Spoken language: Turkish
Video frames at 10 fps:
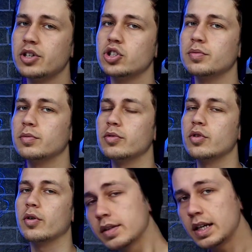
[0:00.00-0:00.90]
5 camı
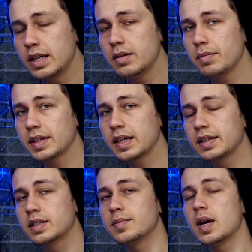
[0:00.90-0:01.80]
bulunuyor. Gelelim batarya
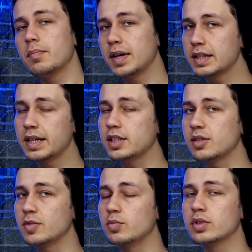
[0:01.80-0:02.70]
kısmına. Batarya
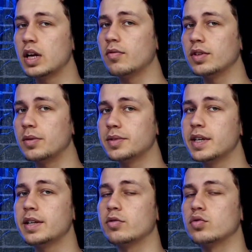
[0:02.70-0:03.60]
kısmında bu telefonlar
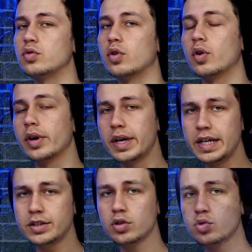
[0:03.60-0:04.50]
bize ne sunuyor?
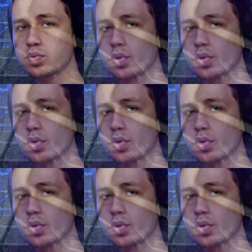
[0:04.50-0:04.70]
X3